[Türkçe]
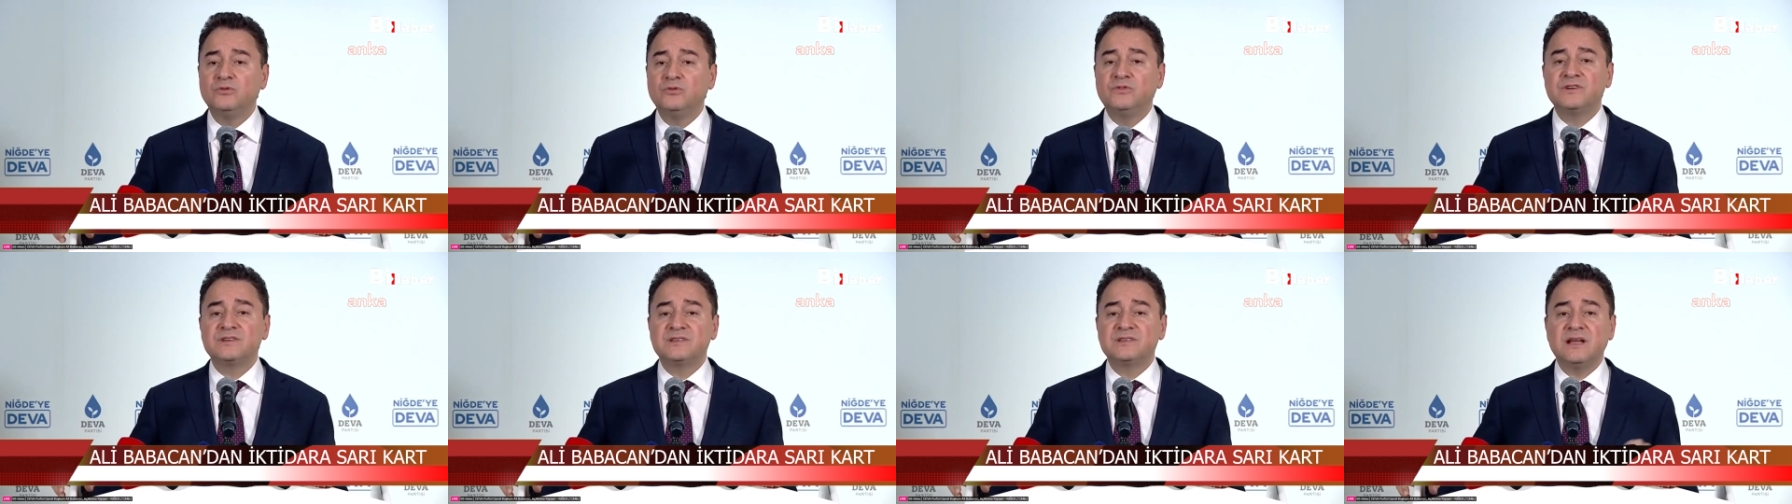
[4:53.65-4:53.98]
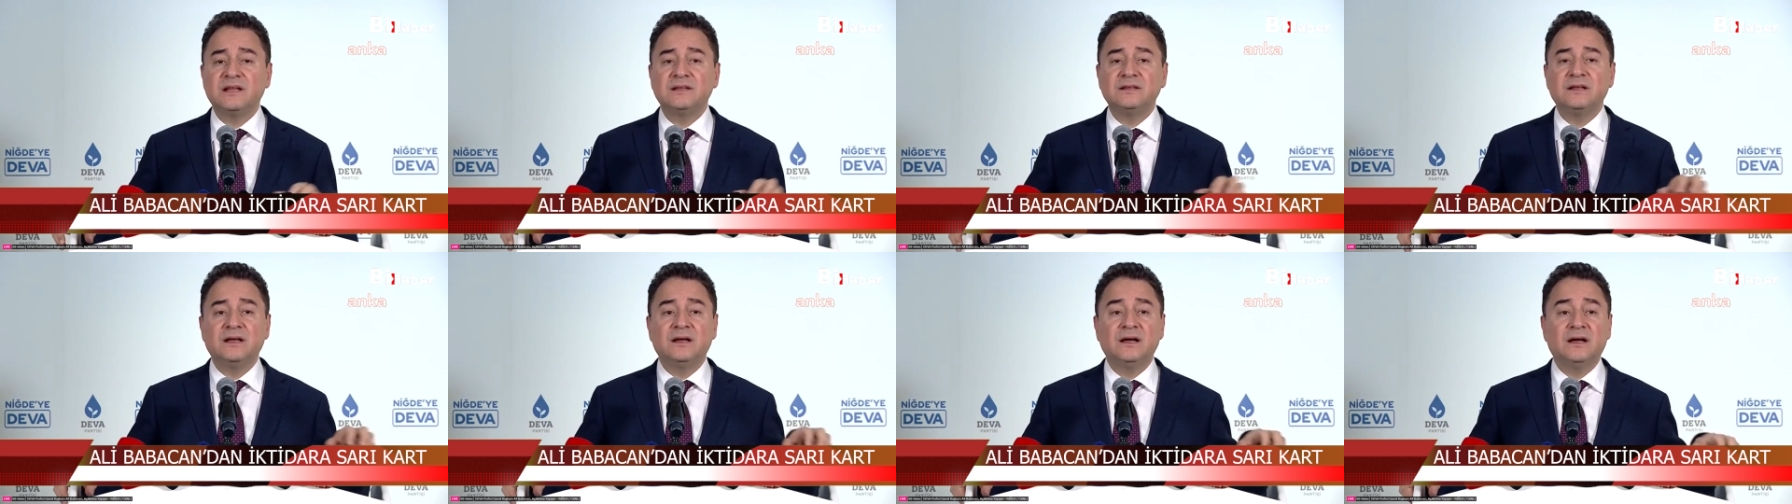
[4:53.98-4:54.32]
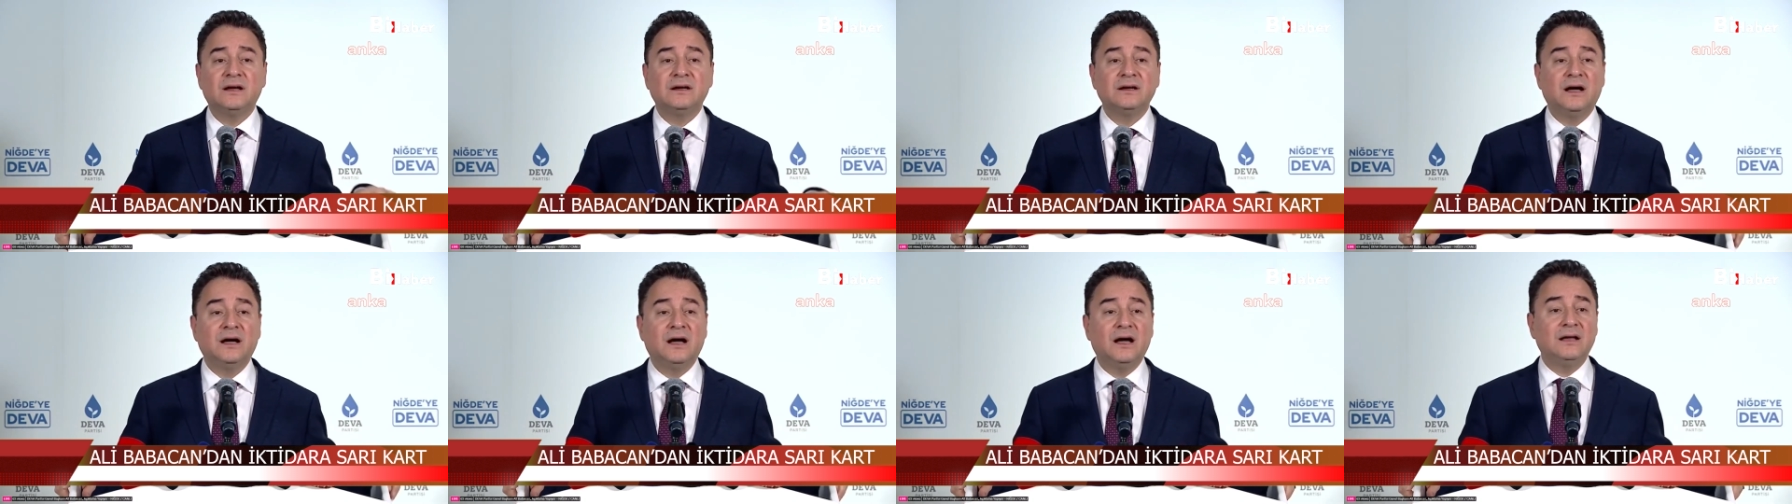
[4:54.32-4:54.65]
bu fırsat
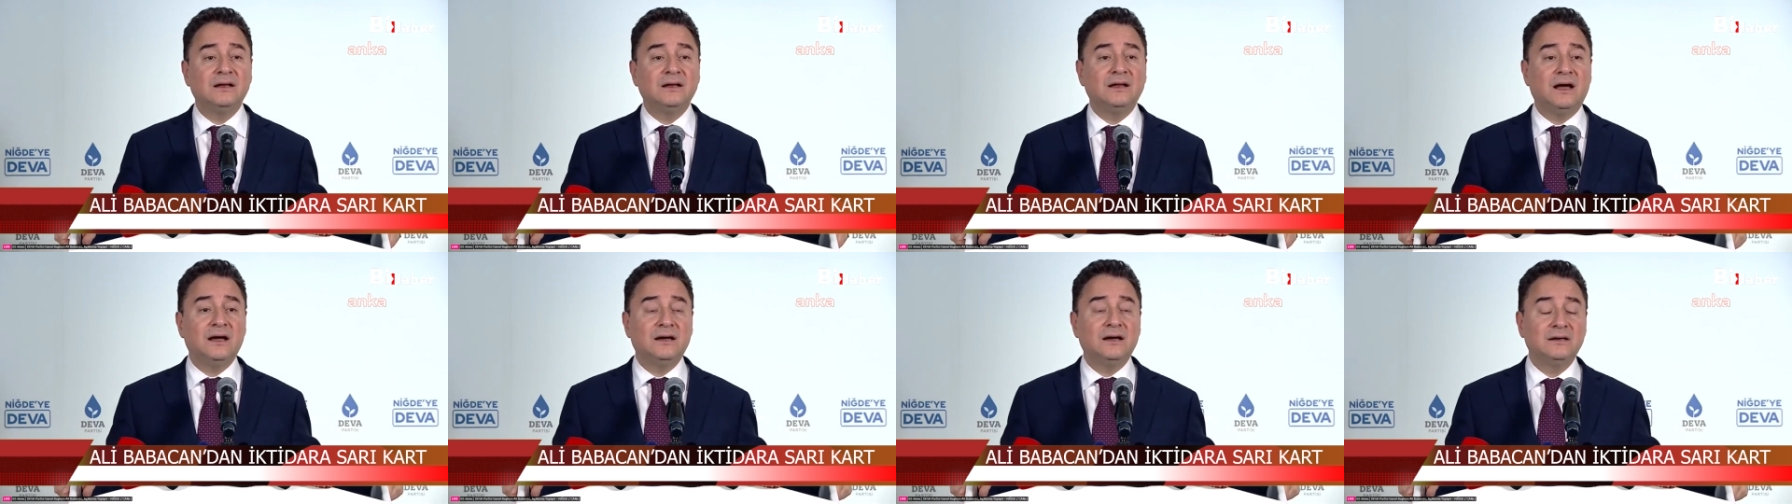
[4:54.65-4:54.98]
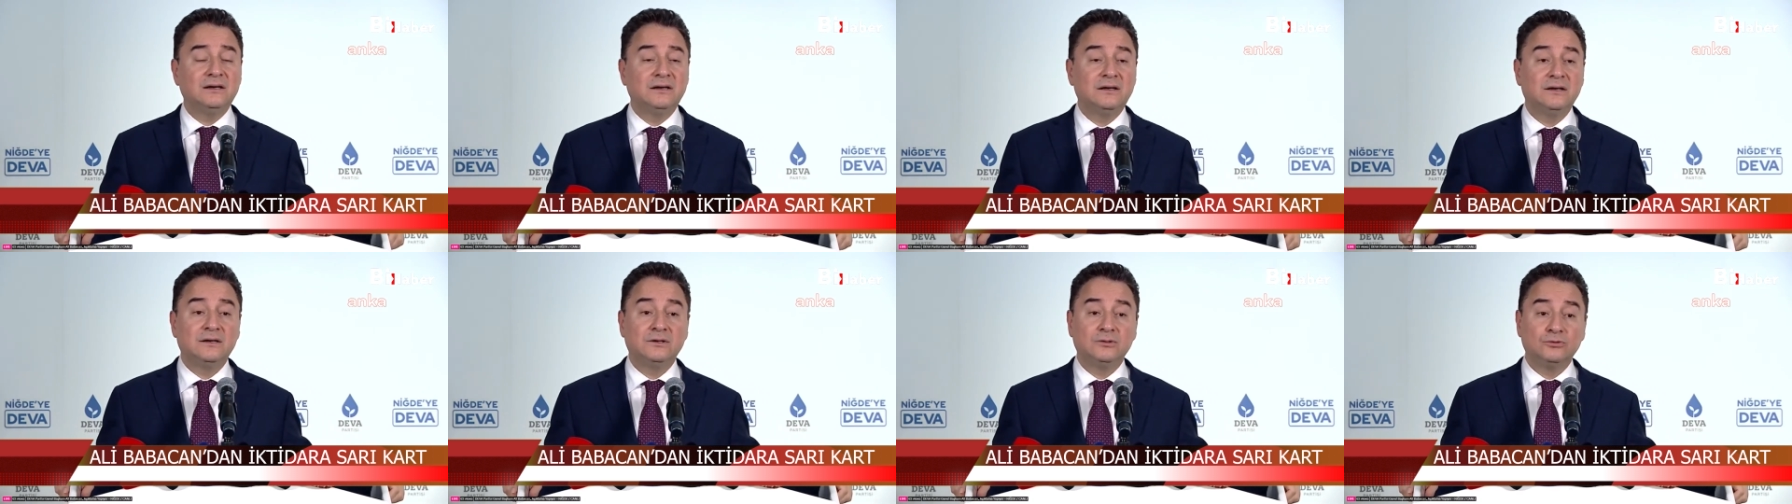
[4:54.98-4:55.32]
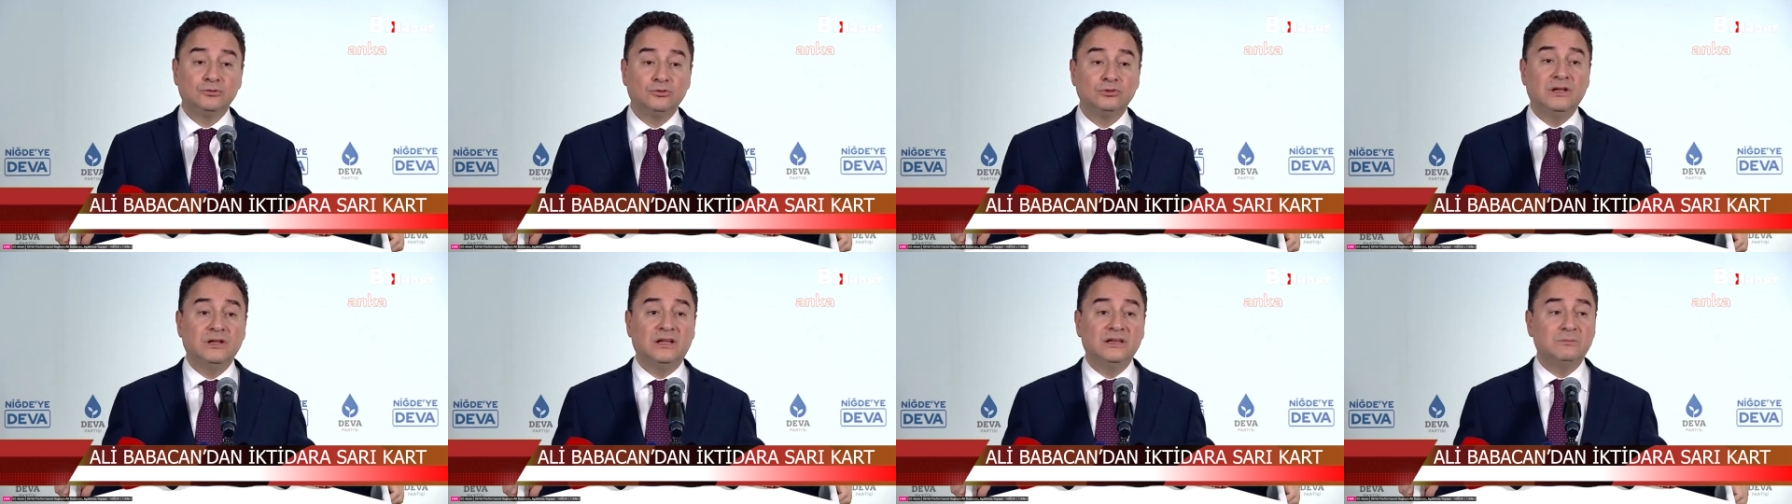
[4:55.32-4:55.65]
hala
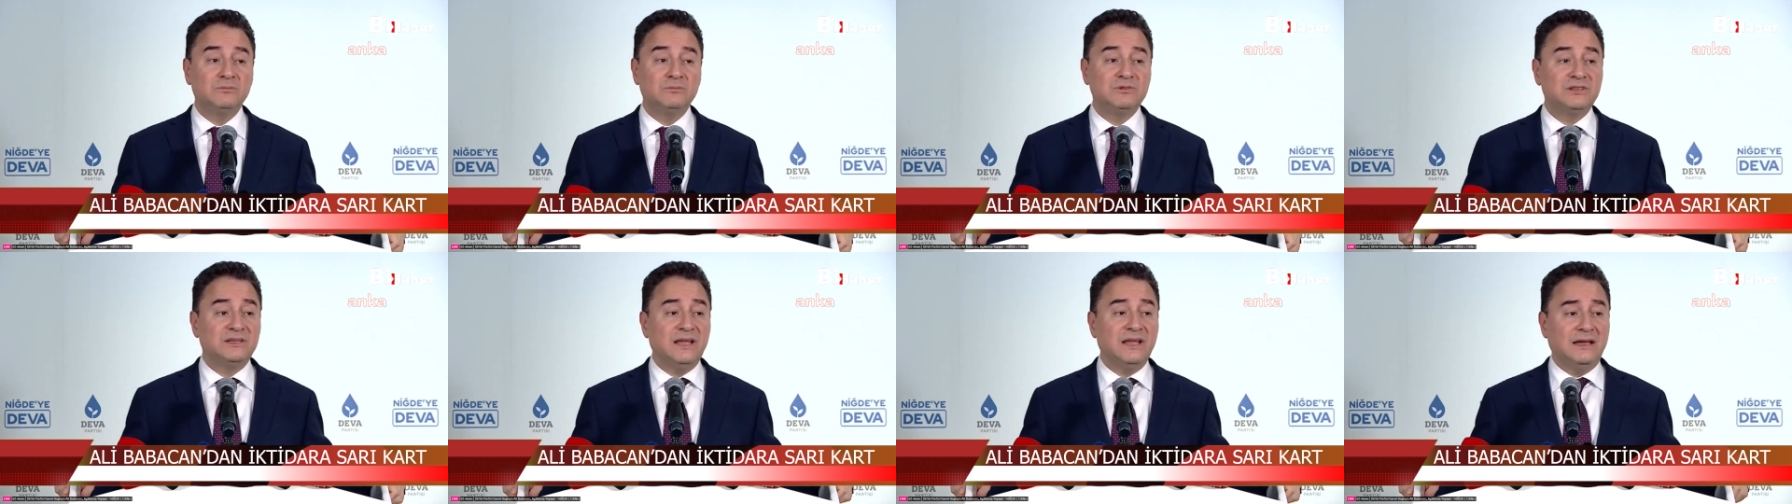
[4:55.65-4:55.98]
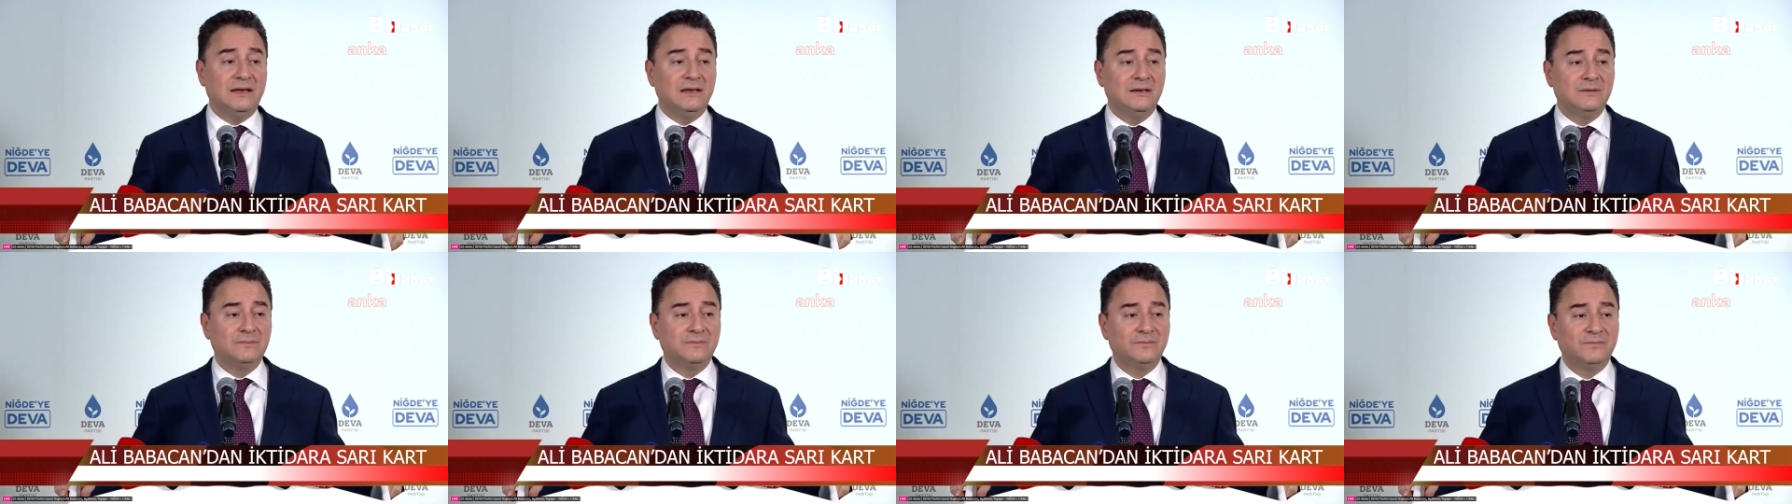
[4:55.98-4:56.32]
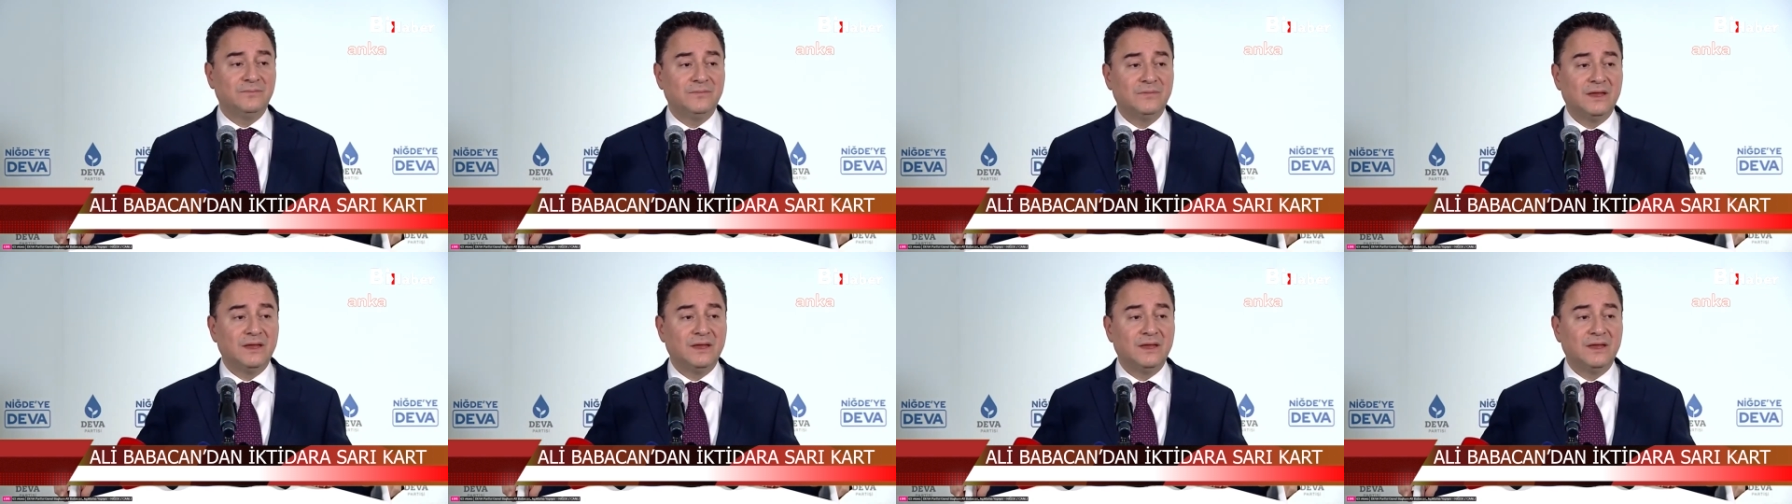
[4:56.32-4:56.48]
kullanılmış değil.